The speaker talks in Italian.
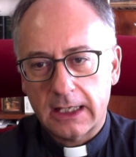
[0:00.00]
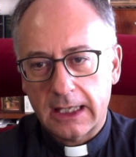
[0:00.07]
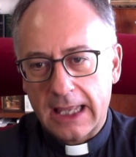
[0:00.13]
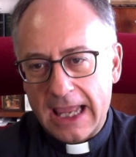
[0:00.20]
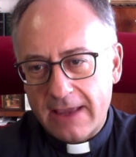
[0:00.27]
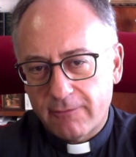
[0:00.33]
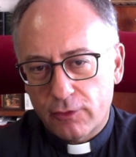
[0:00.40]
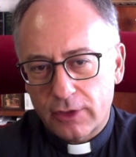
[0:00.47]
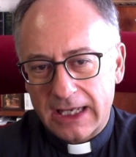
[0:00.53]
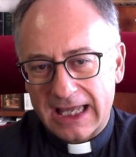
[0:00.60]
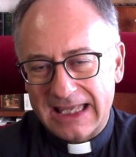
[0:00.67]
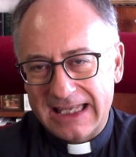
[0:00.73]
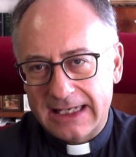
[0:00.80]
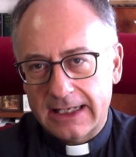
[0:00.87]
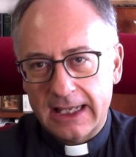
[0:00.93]

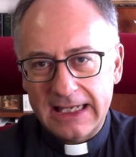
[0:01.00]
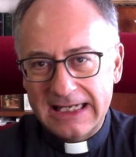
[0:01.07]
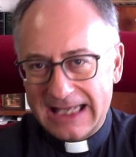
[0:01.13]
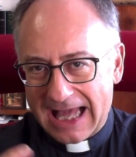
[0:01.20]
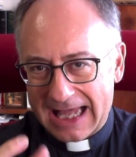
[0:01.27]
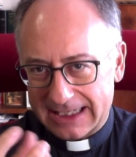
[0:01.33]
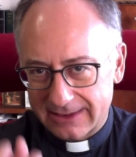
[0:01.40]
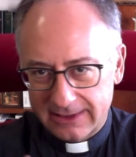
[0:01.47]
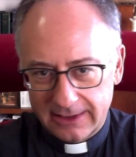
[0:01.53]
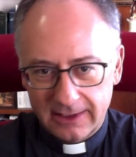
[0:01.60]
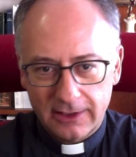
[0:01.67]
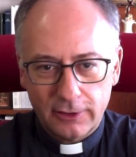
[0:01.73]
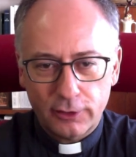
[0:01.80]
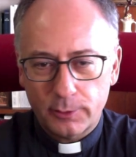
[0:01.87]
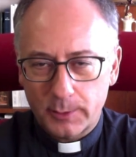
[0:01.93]
evoca il, il
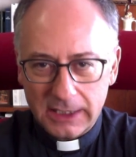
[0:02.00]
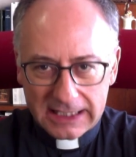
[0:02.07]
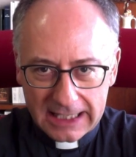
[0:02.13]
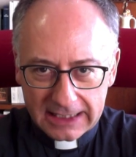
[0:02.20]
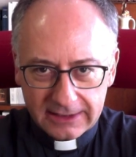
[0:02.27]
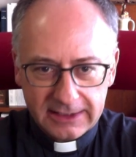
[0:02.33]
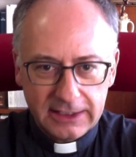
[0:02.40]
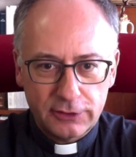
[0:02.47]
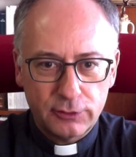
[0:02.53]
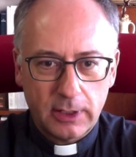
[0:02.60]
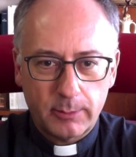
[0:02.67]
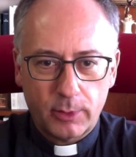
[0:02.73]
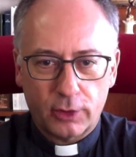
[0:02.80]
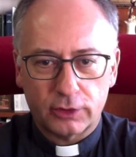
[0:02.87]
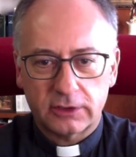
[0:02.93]
cardine, no? come il cardine di
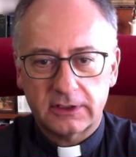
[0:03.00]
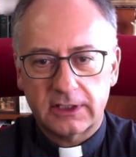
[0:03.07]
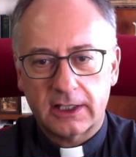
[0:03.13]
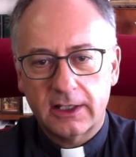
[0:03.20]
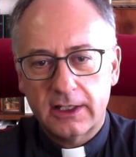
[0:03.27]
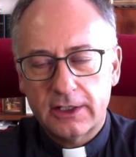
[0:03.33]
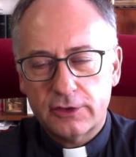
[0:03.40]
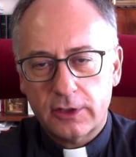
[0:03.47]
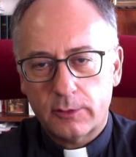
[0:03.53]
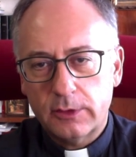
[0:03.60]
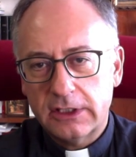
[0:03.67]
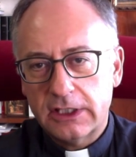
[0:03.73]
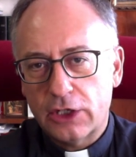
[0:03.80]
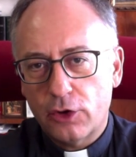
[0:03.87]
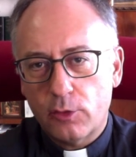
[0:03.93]
una porta, cioè,
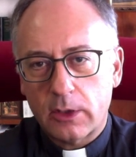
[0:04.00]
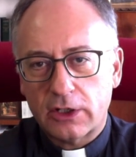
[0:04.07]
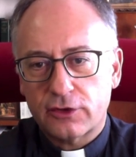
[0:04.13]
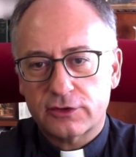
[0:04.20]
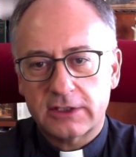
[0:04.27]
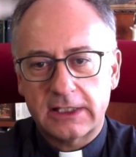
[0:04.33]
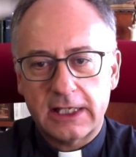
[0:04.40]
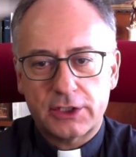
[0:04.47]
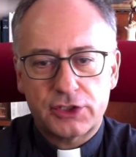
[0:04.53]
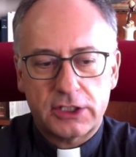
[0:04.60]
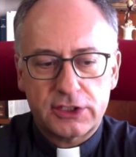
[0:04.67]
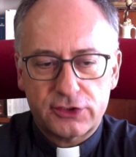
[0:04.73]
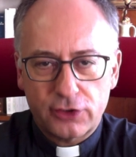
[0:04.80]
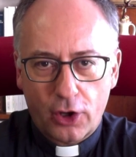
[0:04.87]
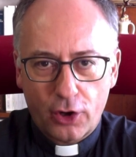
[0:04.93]
quindi non qualcosa di
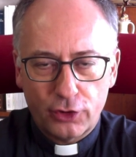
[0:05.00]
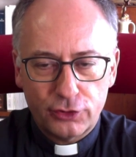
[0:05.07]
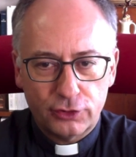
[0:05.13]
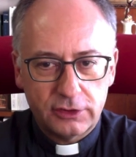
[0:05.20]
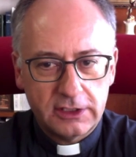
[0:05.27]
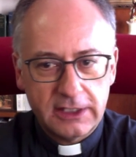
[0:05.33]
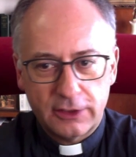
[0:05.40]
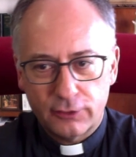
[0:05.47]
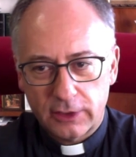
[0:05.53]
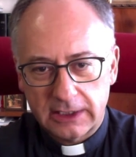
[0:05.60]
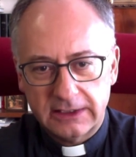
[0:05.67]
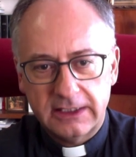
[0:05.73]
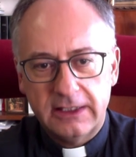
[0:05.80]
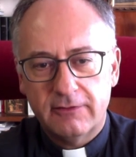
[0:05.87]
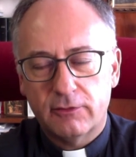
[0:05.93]
accessorio, di
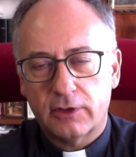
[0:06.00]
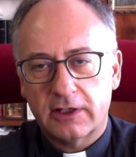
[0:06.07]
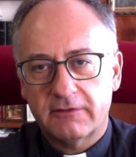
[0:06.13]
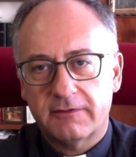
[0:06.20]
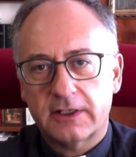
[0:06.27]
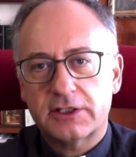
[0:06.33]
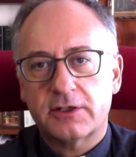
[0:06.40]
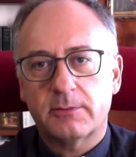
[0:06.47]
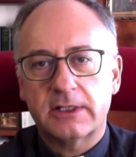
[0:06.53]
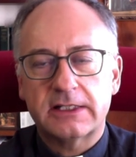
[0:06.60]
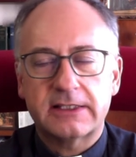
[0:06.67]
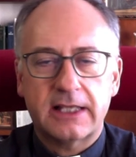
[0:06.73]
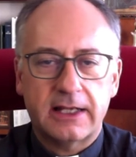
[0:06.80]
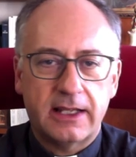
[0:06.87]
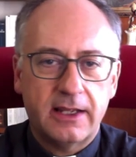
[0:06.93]
decorativo che faccia
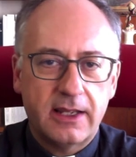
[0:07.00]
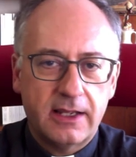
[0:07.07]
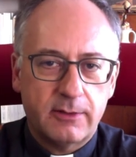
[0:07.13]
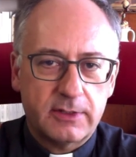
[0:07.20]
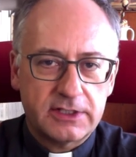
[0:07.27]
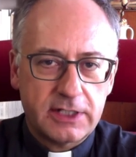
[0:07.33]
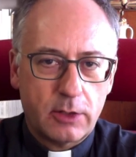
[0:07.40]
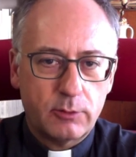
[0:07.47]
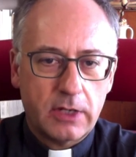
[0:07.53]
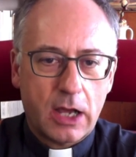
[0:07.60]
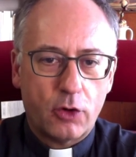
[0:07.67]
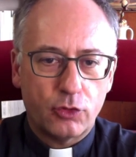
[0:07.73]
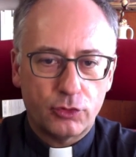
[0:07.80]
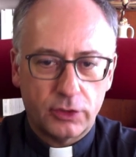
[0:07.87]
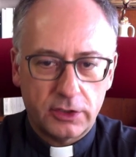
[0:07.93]
pensare quasi a
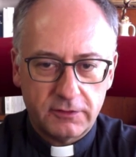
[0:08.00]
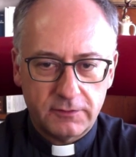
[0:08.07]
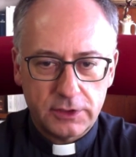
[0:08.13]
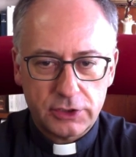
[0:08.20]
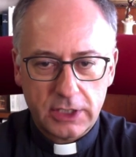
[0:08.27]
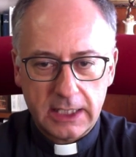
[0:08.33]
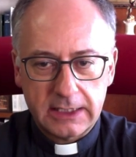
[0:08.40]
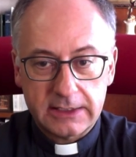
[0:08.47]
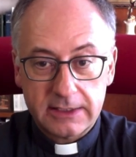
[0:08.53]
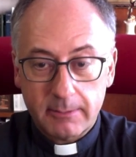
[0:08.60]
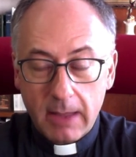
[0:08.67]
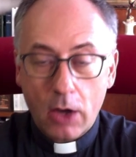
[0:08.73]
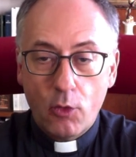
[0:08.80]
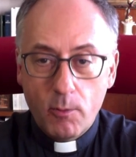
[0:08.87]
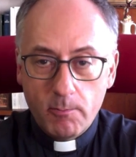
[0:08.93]
una onorificenza,
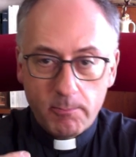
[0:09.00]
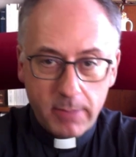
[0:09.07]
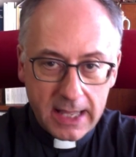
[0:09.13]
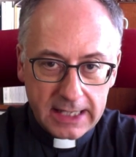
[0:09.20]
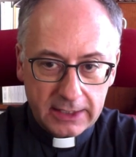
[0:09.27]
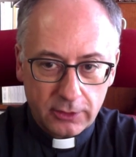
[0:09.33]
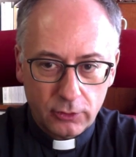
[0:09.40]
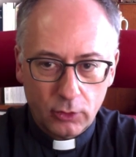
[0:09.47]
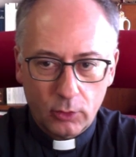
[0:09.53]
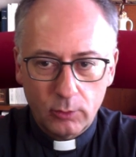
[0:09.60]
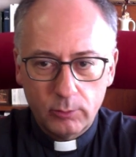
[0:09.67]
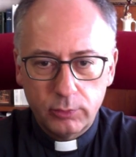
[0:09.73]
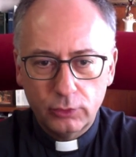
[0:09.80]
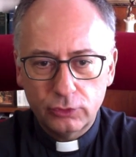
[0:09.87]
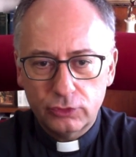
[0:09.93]
ma un perno,
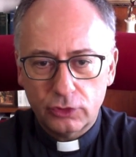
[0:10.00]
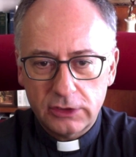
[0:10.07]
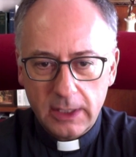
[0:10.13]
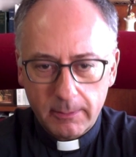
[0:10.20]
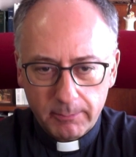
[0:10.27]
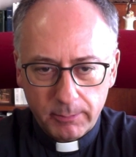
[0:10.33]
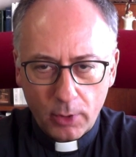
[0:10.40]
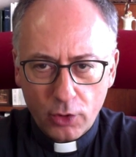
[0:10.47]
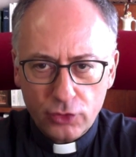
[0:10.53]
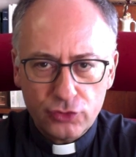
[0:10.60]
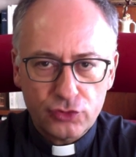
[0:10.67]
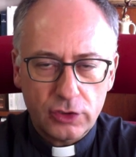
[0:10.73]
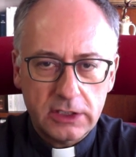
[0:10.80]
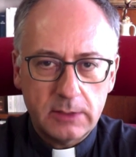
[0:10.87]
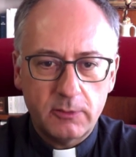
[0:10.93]
un punto di
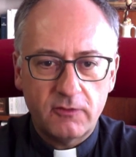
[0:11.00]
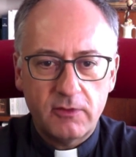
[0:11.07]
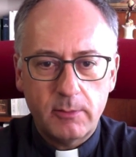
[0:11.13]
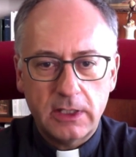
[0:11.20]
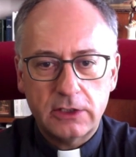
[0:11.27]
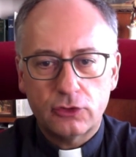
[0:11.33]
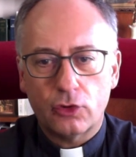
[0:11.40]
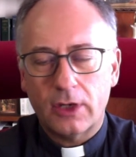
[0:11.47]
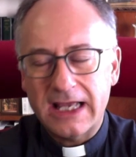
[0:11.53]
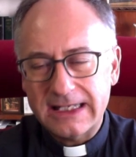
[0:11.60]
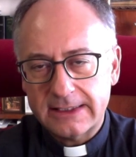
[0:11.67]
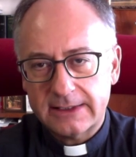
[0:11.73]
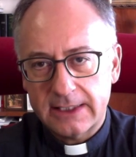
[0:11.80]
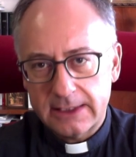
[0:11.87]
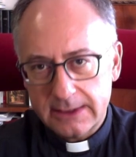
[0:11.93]
appoggio e di movimento
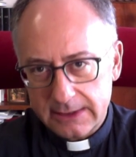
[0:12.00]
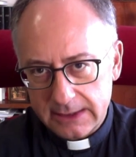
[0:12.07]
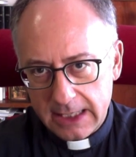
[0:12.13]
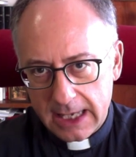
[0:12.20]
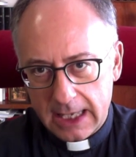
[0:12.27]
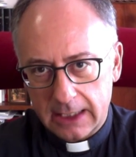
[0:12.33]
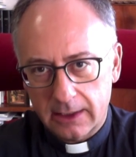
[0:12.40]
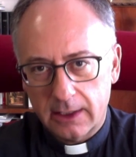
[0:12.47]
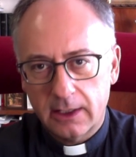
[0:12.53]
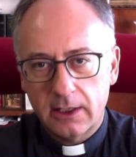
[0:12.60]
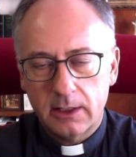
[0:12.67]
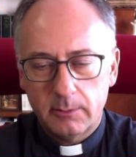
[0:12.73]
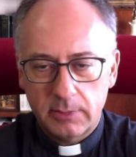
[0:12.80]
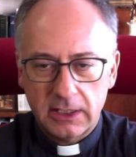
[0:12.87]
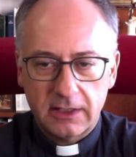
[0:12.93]
essenziale
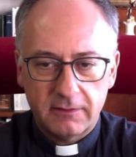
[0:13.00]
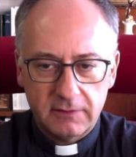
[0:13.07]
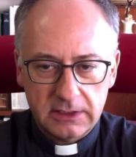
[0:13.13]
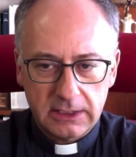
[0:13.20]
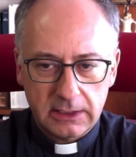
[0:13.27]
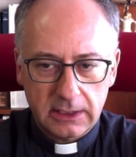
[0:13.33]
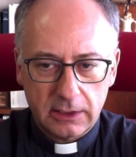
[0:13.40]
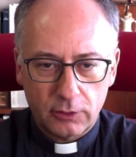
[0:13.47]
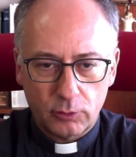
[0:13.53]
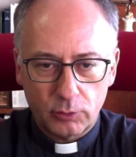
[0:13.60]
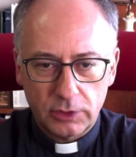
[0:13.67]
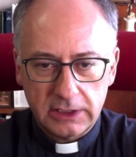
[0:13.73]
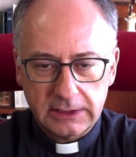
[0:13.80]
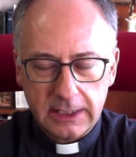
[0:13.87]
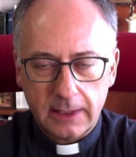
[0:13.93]
per la vita della
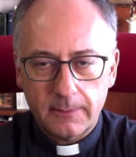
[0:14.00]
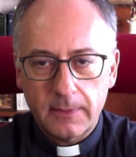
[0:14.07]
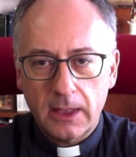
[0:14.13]
comunità.